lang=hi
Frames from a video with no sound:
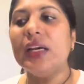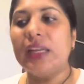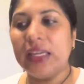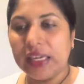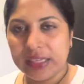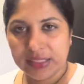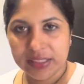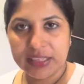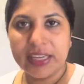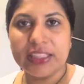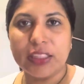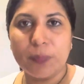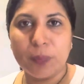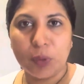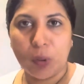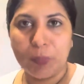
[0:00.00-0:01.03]
लेट हर गेट
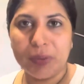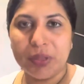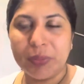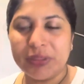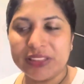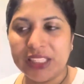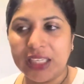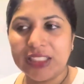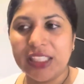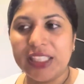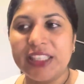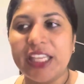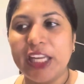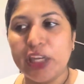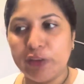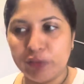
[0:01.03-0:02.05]
द प्रॉपर मसाज एंड
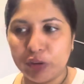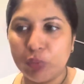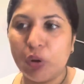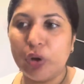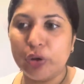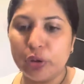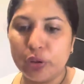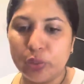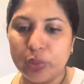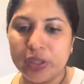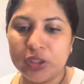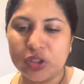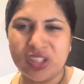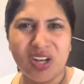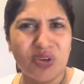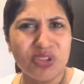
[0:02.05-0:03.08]
देन इफ यू वॉन्ट यू डू इट
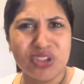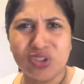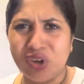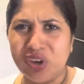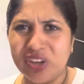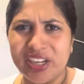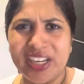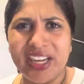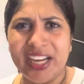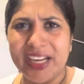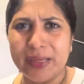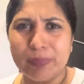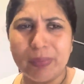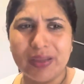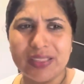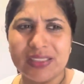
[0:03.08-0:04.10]
सो नाउ शी इज ऑलरेडी
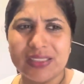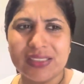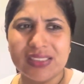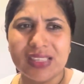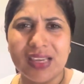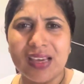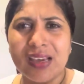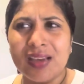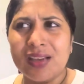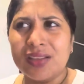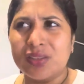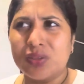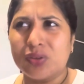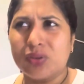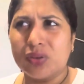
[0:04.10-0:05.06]
एट मंथ्स तो